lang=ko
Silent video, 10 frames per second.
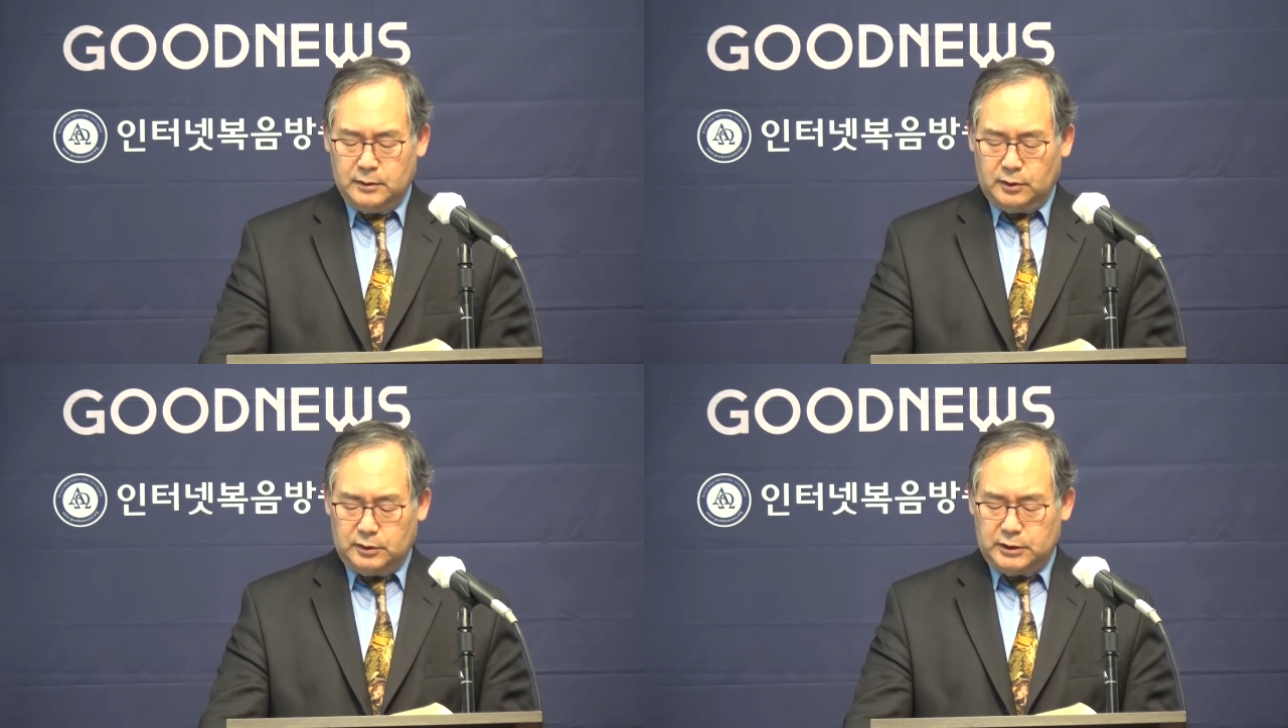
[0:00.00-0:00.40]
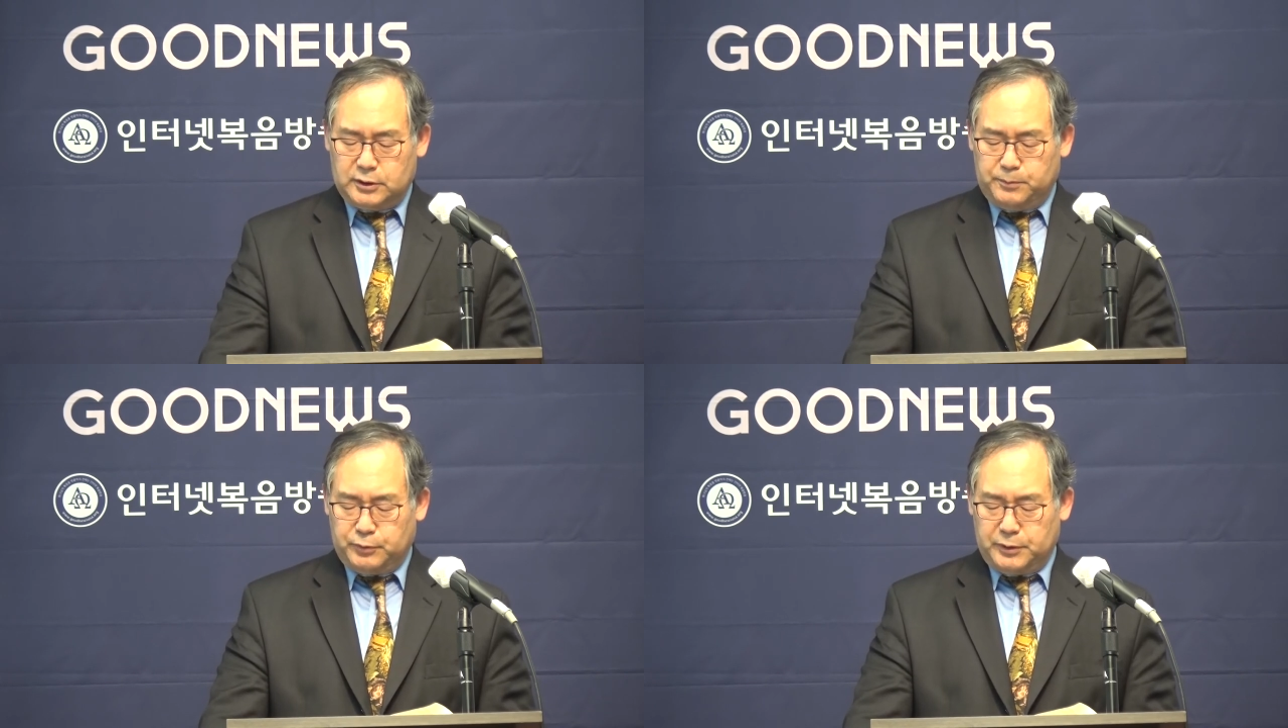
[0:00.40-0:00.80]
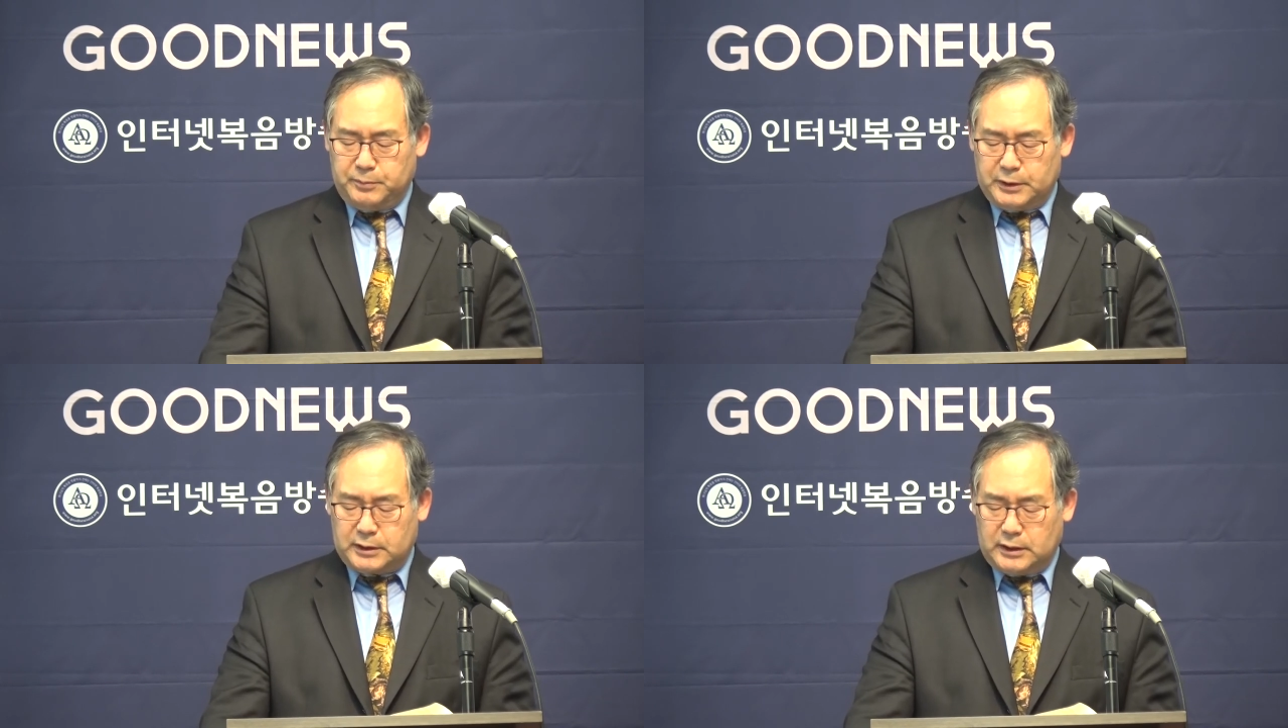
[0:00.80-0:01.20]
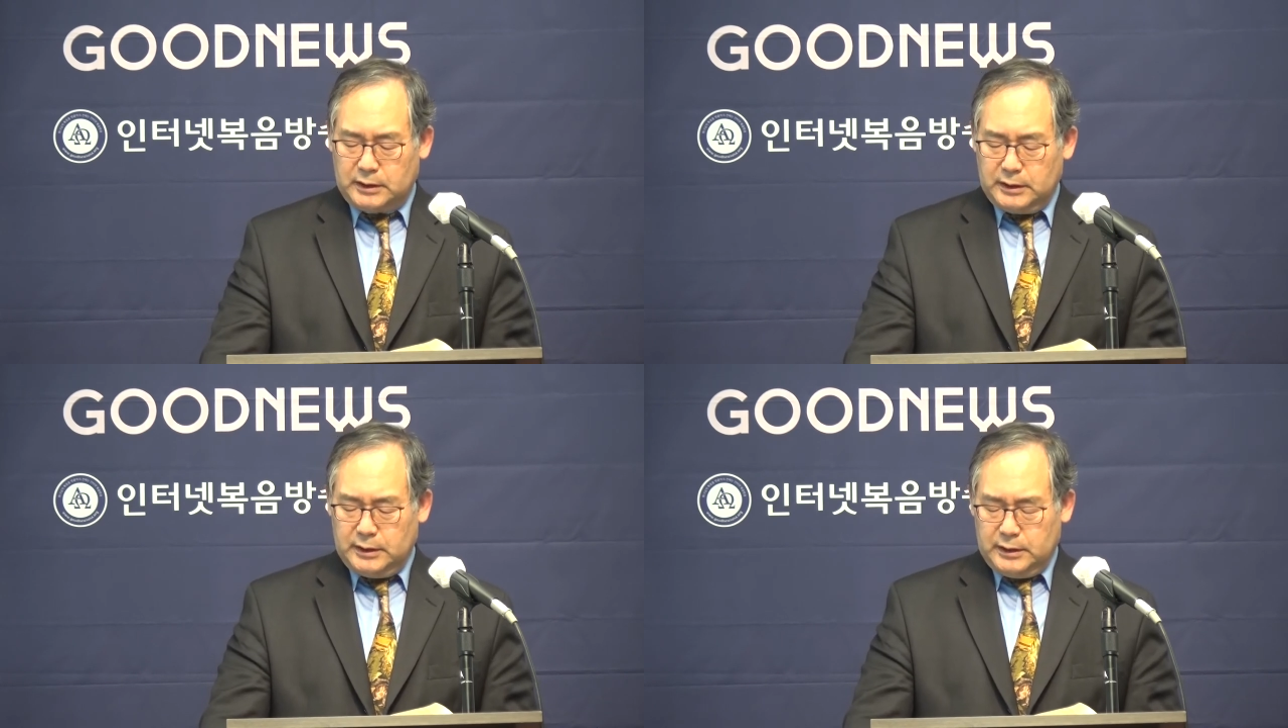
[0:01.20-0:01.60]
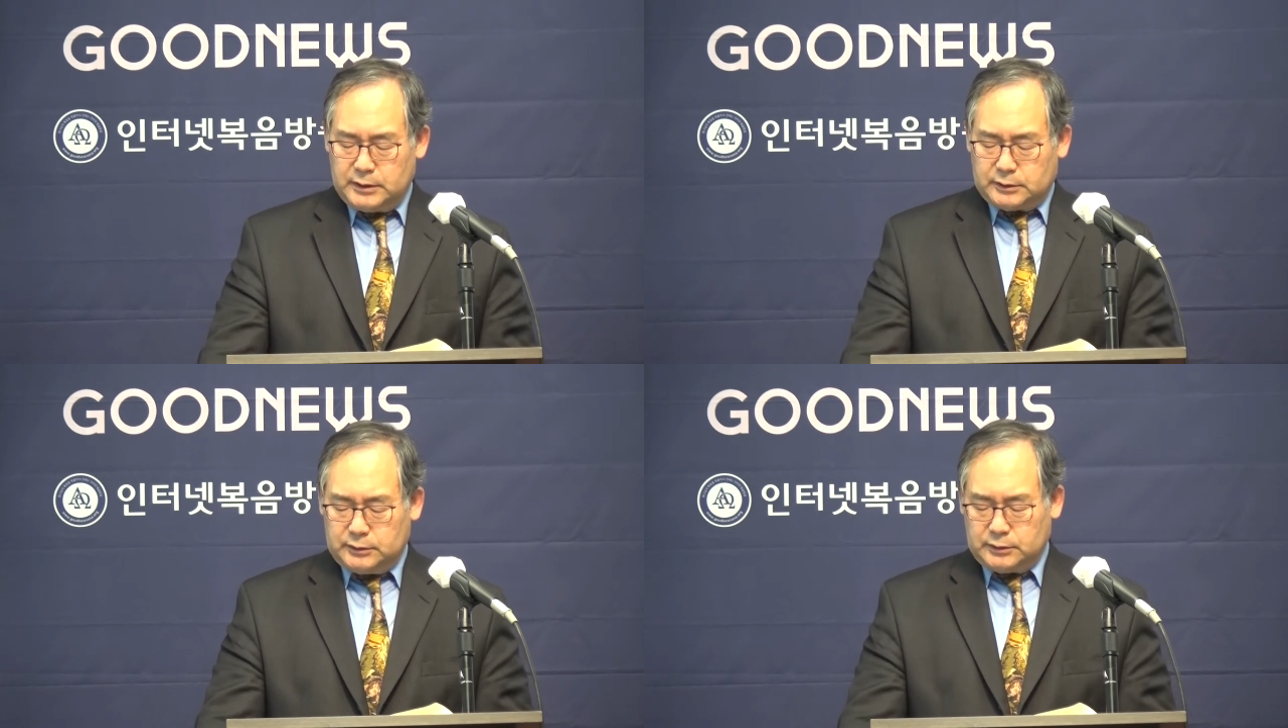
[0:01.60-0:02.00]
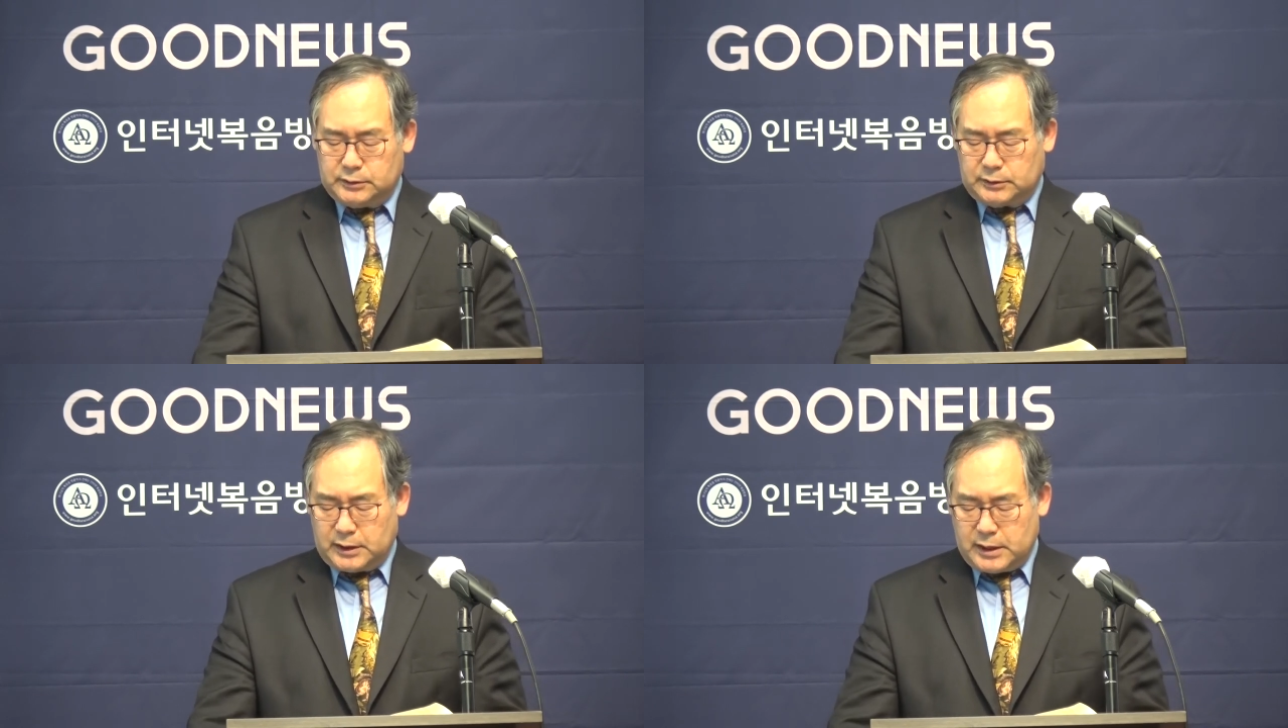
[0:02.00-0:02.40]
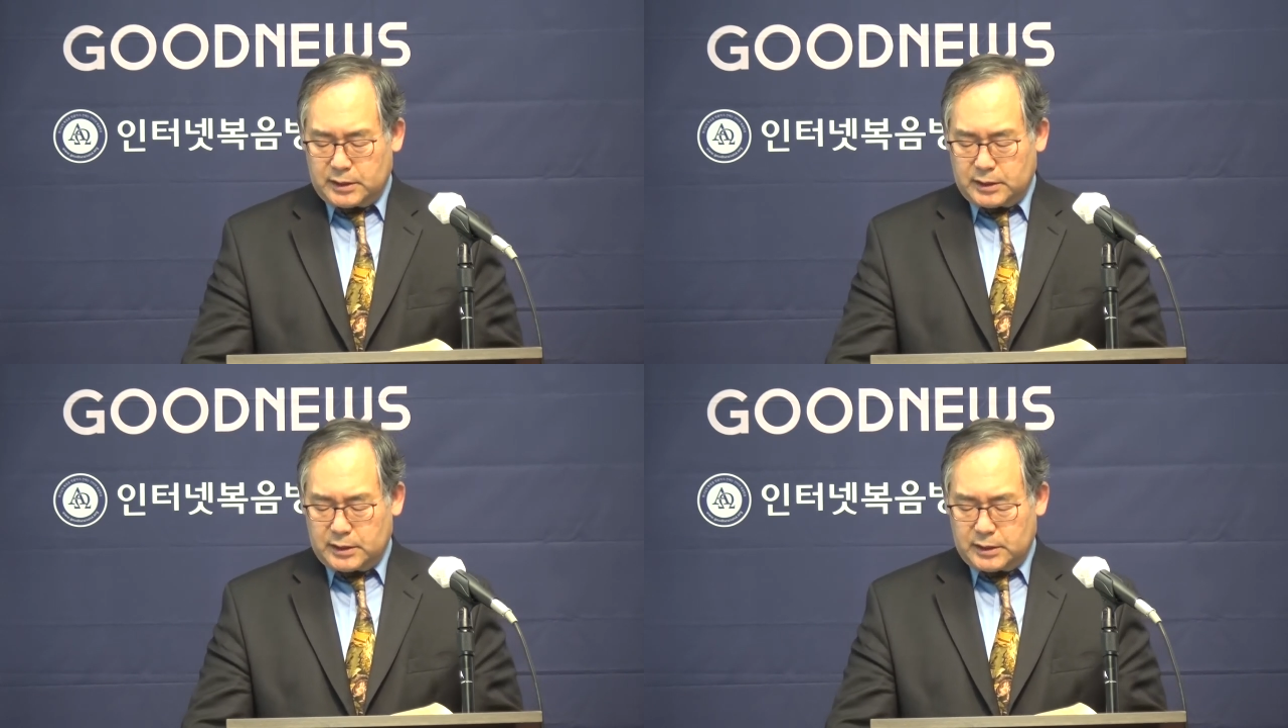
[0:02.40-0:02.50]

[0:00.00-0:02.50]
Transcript: 어디 그뿐입니까? 그는 그때